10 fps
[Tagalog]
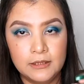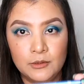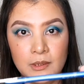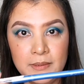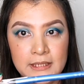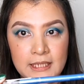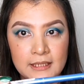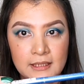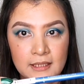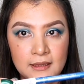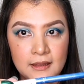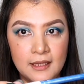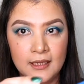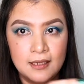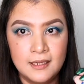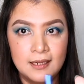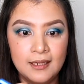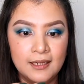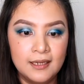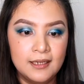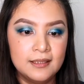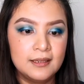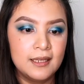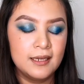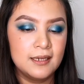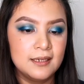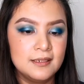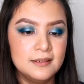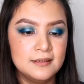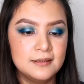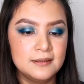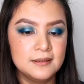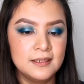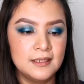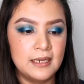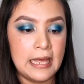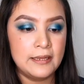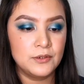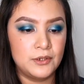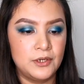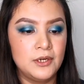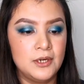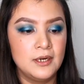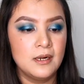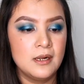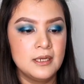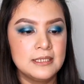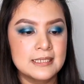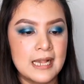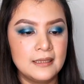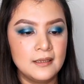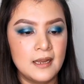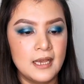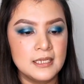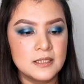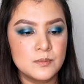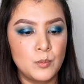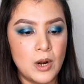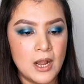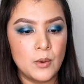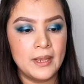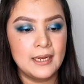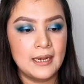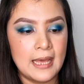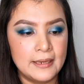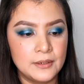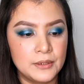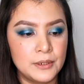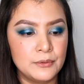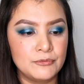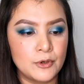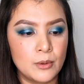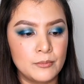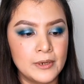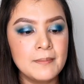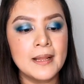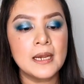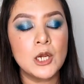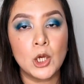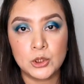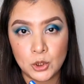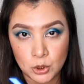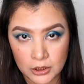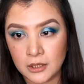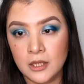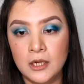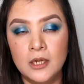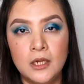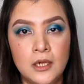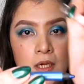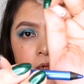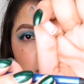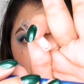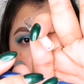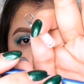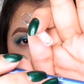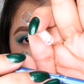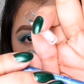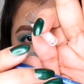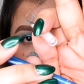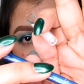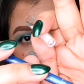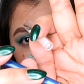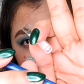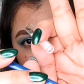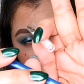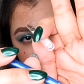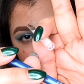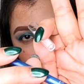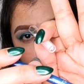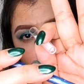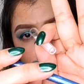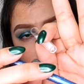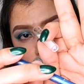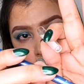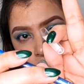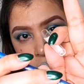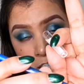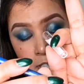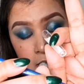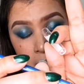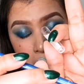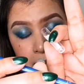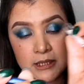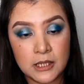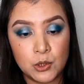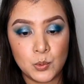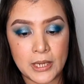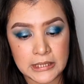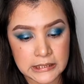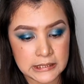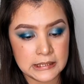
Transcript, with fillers: Ito gamitin natin na liner. Scandalized Brow and Liner from Rimmel London. First impression, bagong-bago lang siya. Bili namin sa US.